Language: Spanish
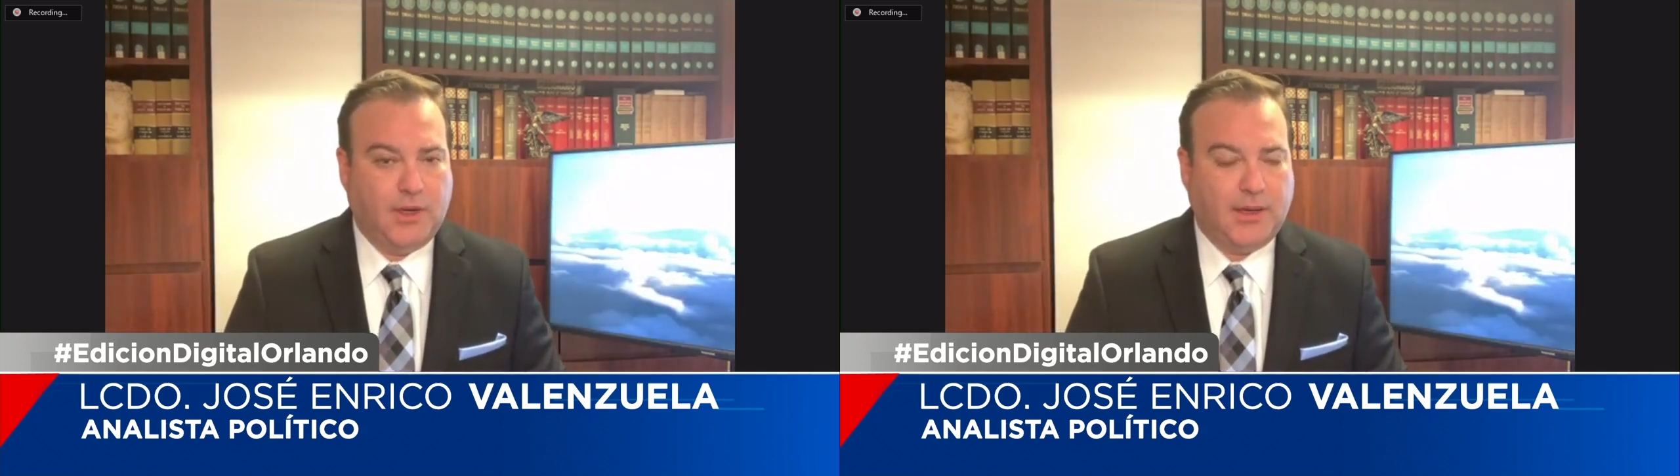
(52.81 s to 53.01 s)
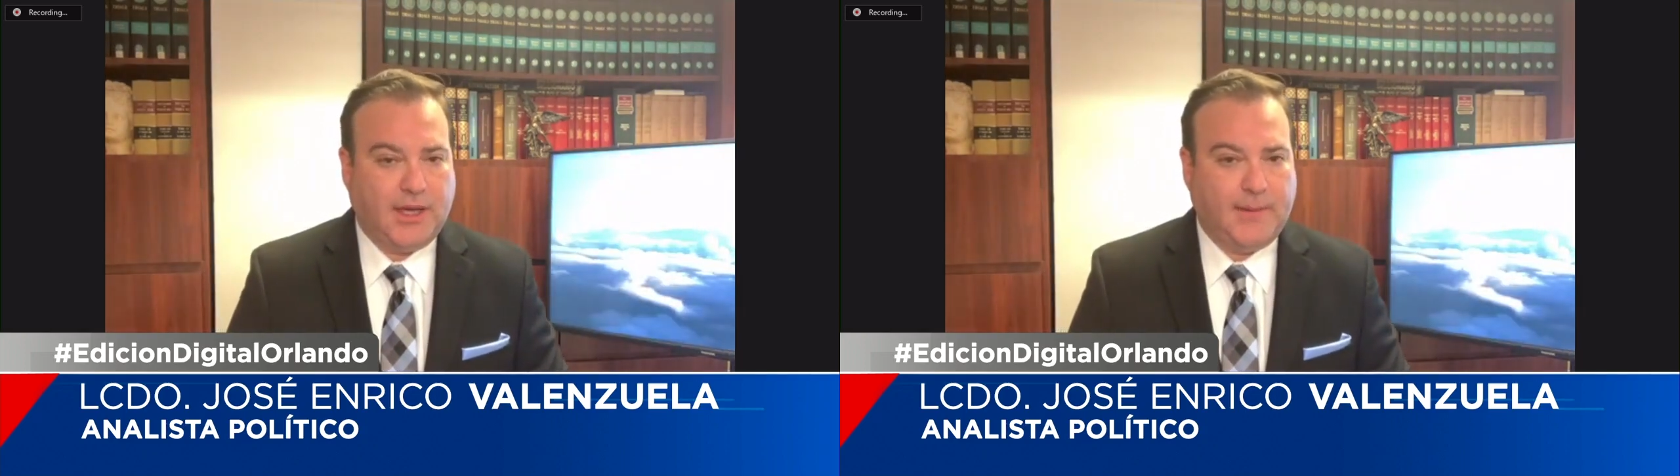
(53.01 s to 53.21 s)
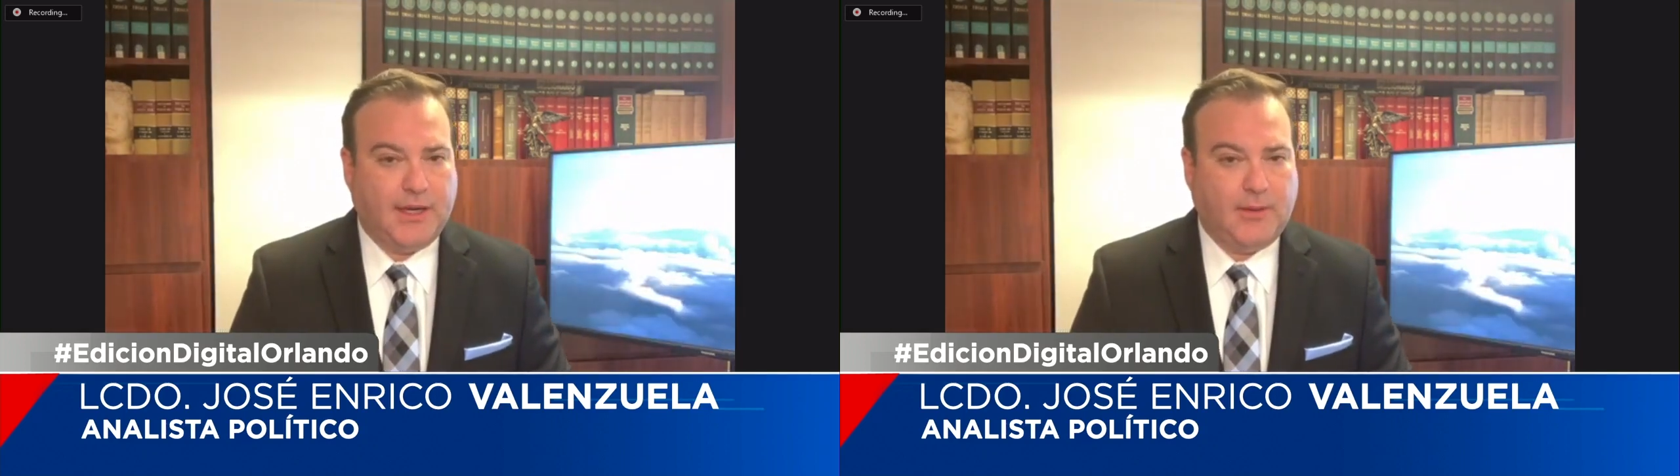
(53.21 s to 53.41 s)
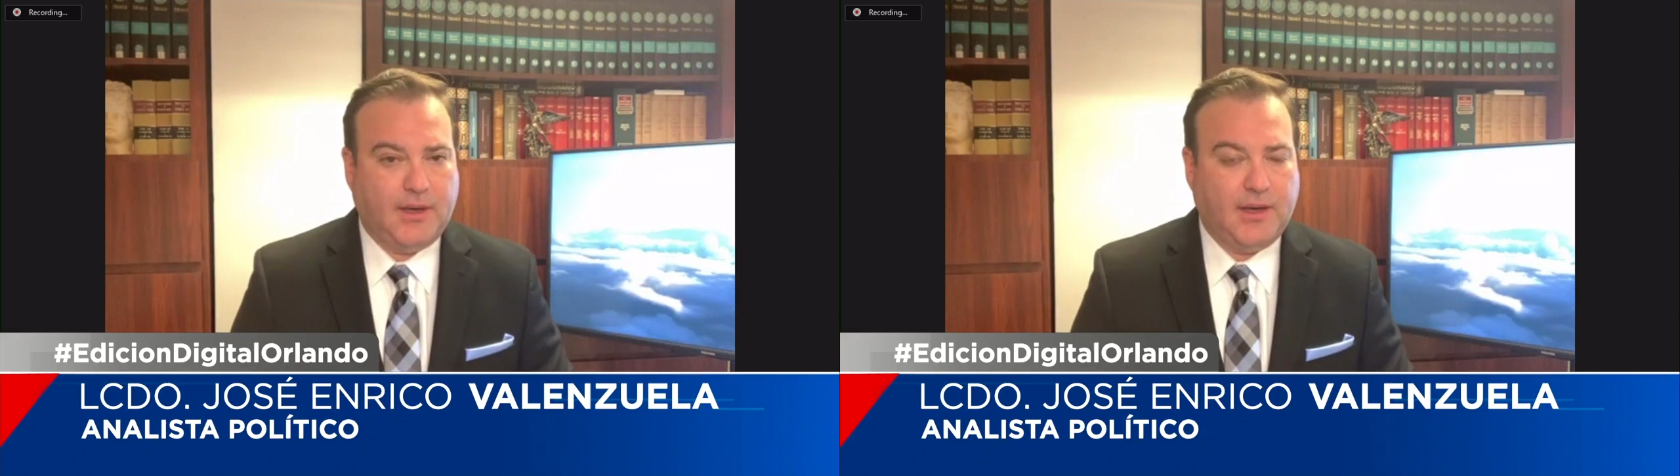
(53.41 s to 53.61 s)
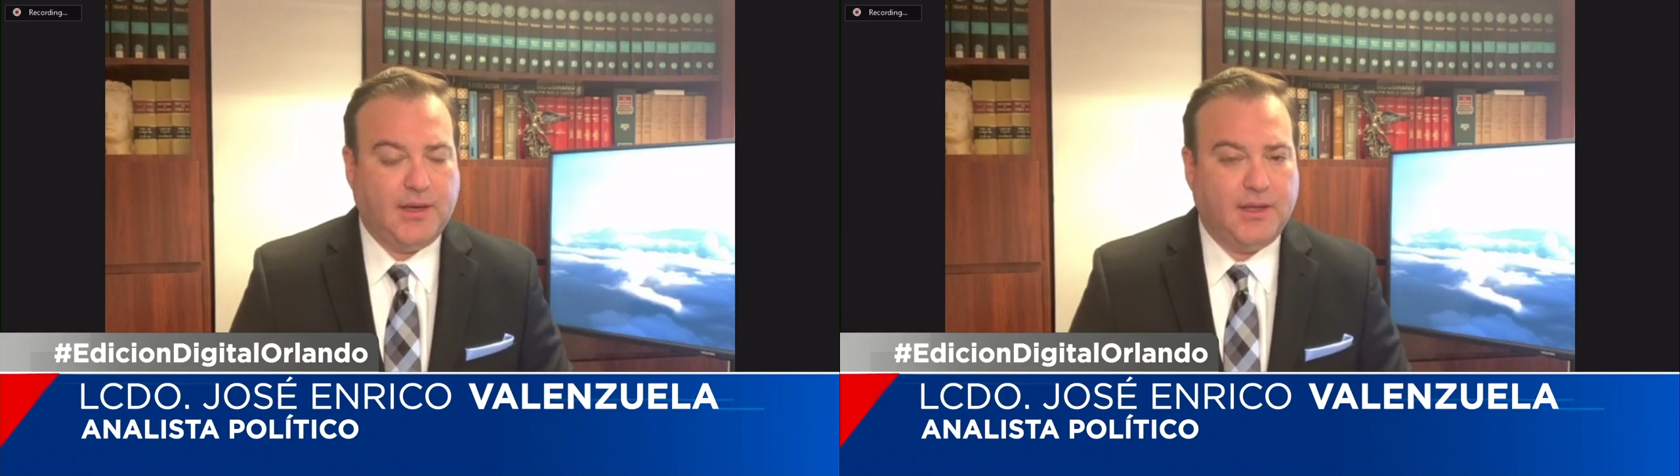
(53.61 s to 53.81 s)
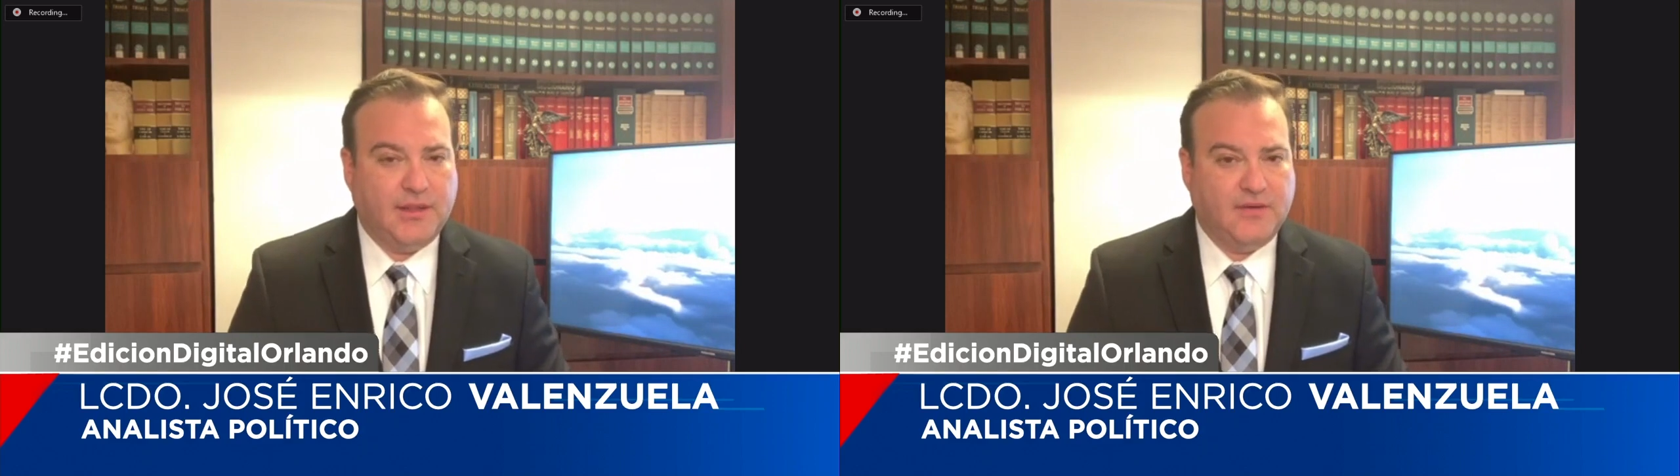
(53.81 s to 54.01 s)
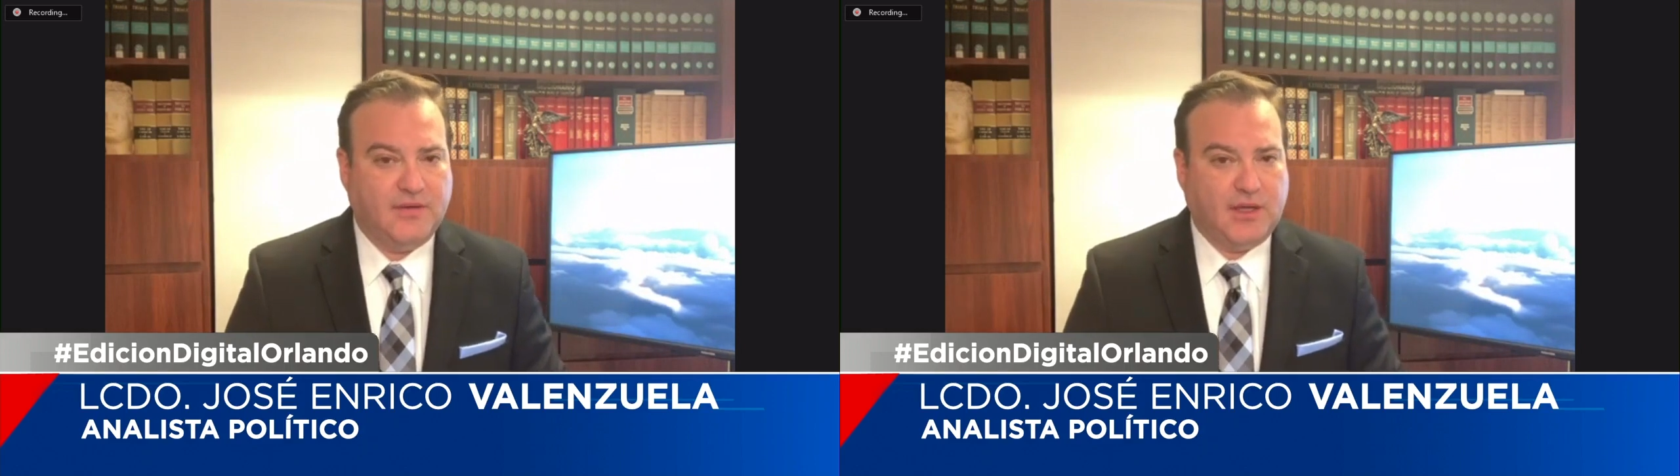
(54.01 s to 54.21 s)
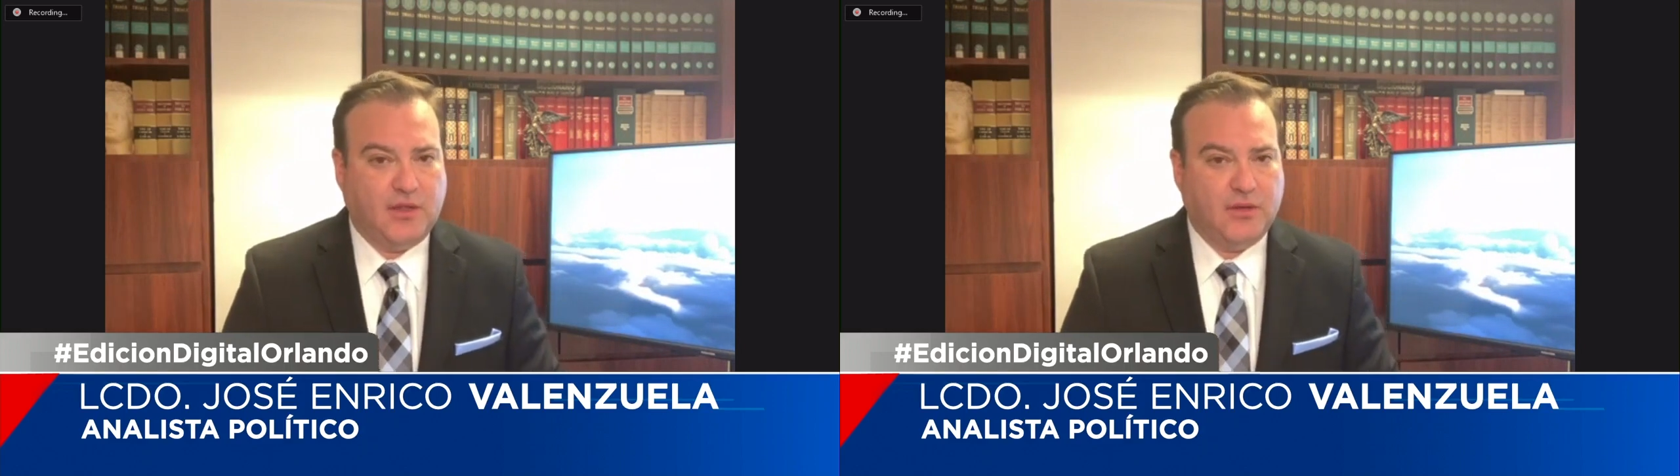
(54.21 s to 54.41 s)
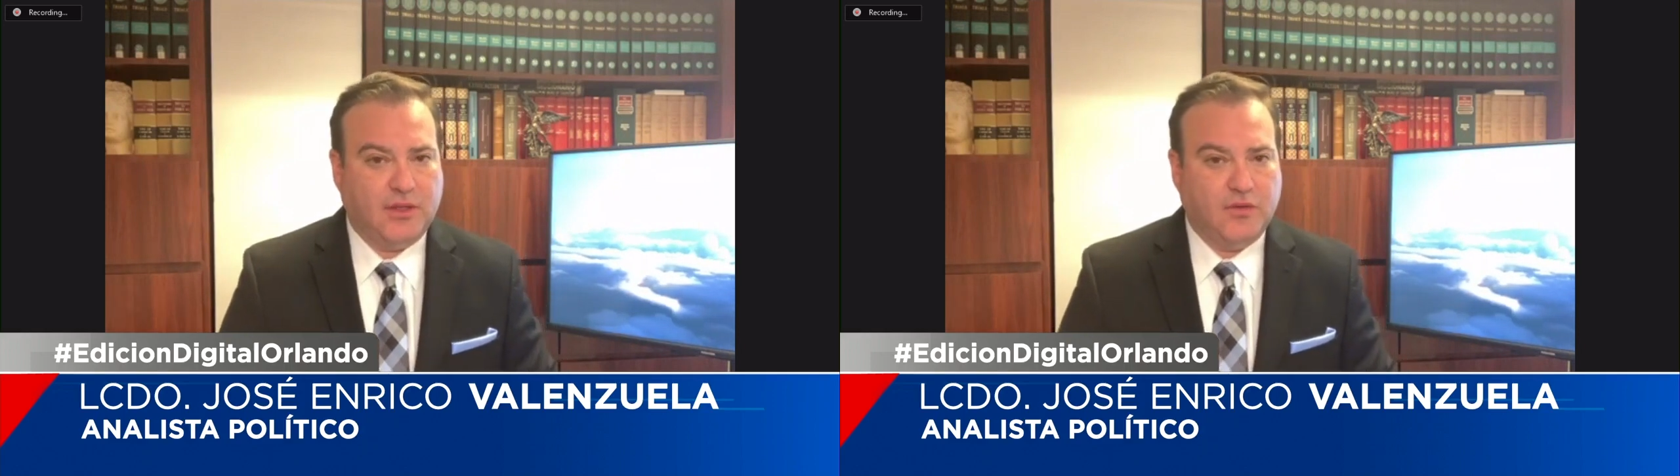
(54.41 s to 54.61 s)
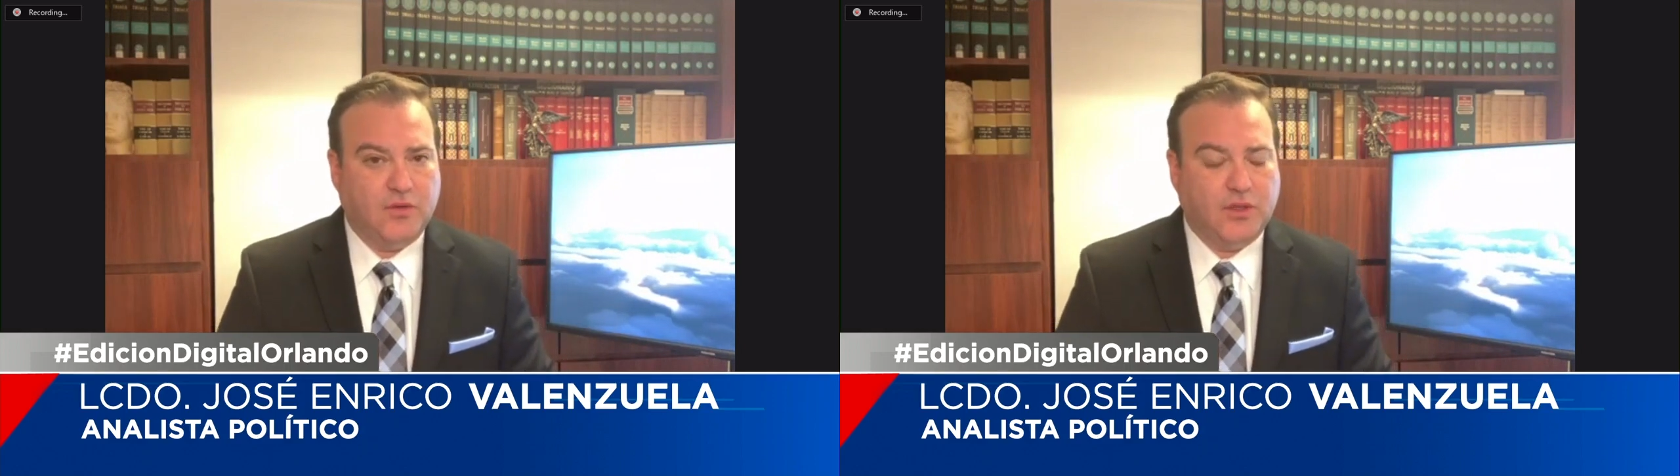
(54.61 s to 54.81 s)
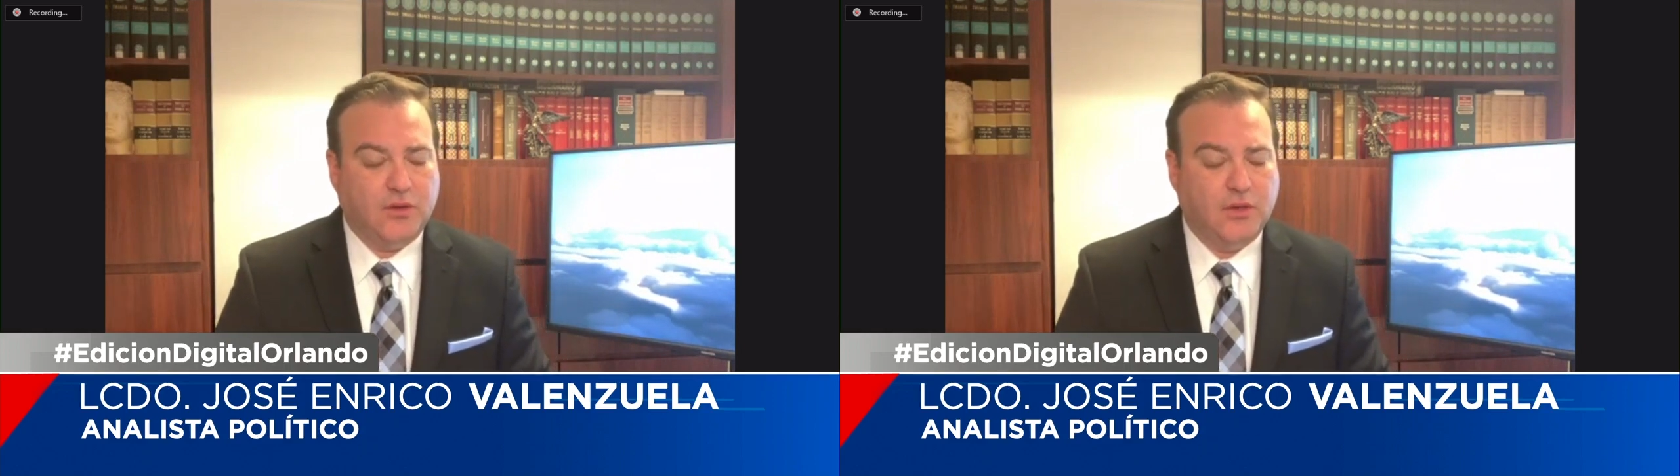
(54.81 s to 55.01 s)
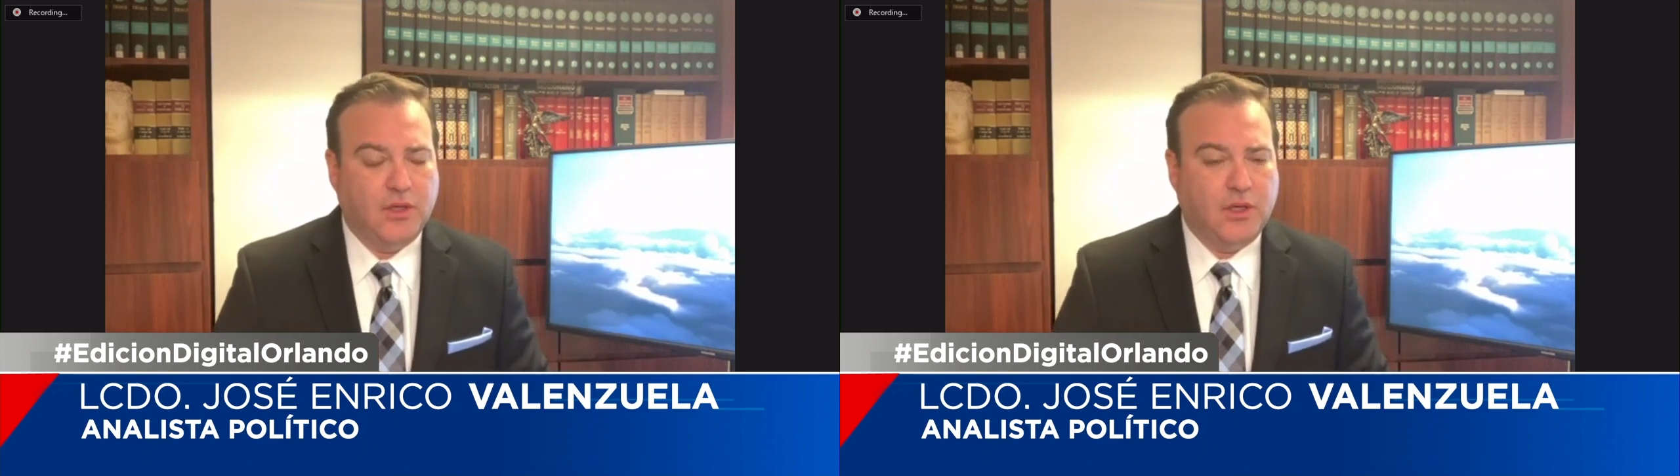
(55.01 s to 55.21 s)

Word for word: la Cámara Baja ante el Senado de Estados Unidos